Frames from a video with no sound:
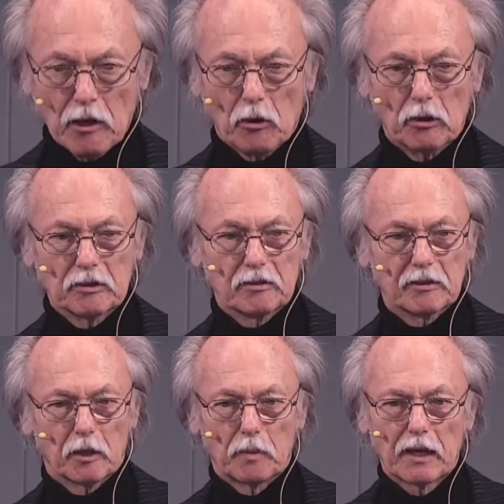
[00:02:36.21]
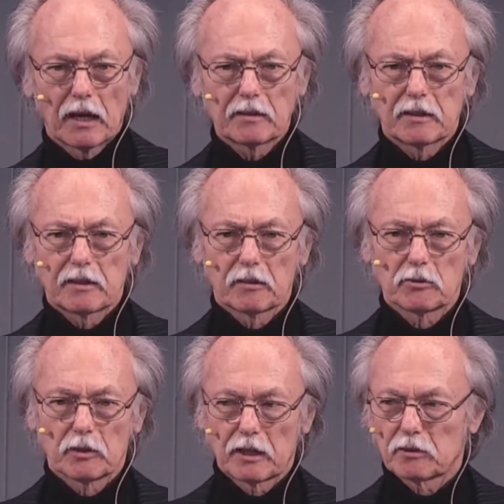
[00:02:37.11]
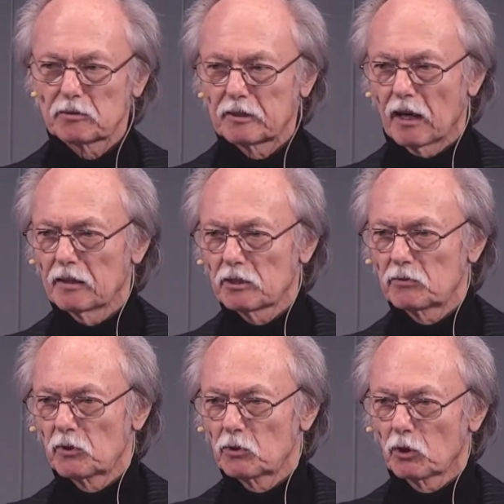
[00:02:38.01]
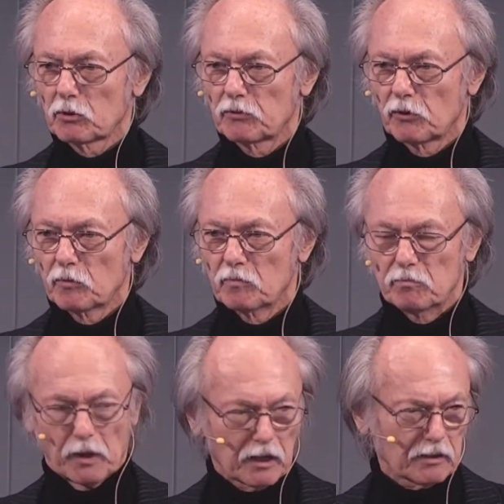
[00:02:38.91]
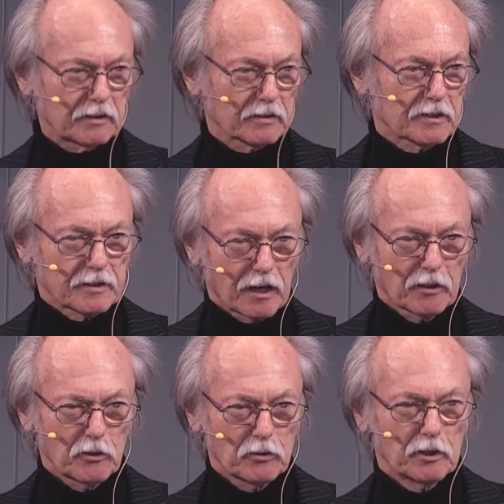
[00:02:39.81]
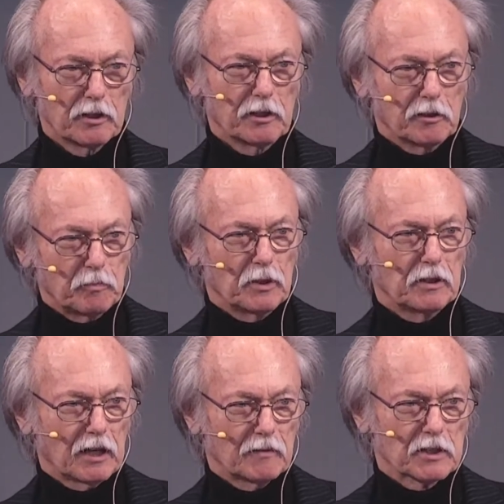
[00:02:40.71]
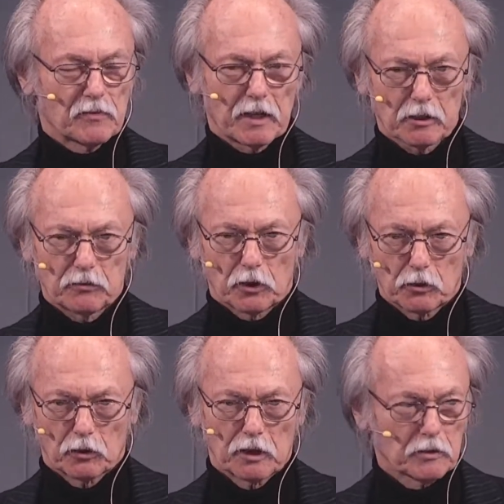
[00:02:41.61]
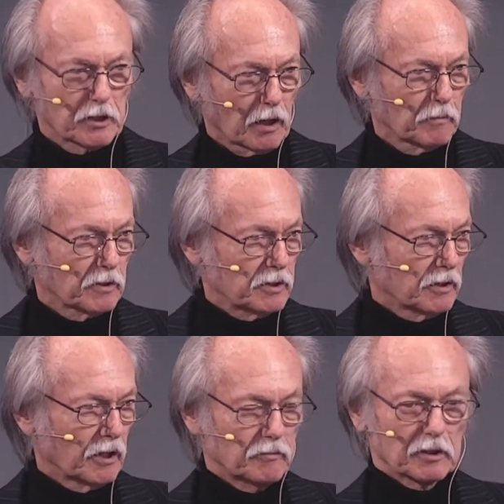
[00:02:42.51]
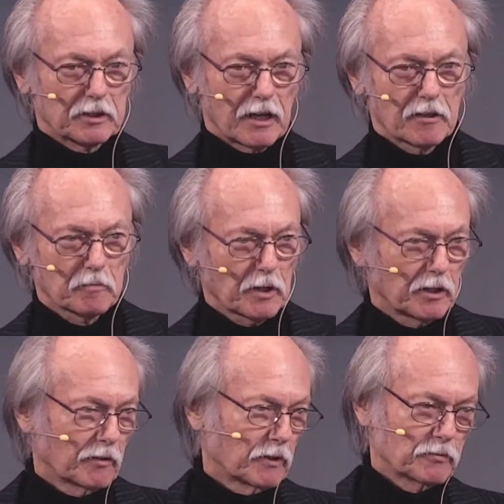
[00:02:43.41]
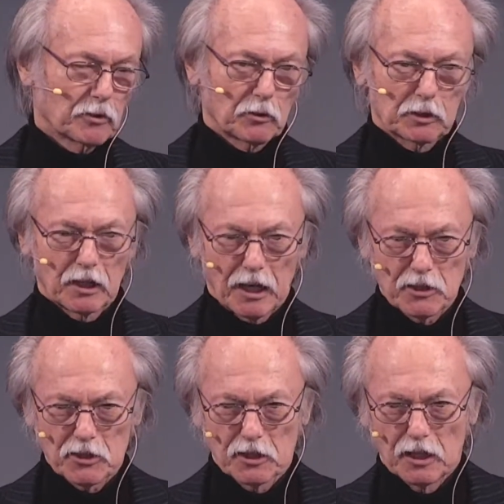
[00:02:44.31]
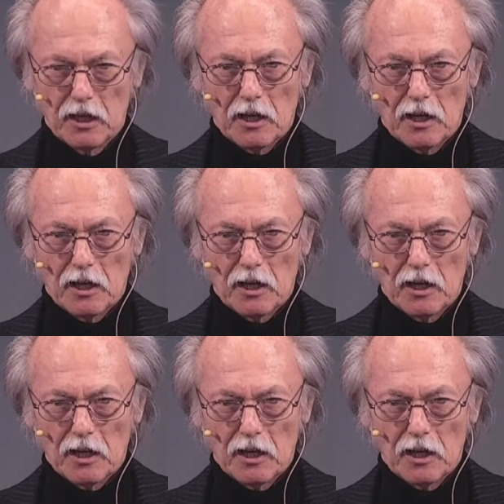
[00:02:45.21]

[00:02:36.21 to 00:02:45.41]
Und dabei hatte ich ja zunächst gar nichts für Gott vollbracht, dass er sagen könnte, ich bin etwas wert für Gott. Also ich habe jetzt hier etwas gearbeitet, ich habe was für Gott geleistet,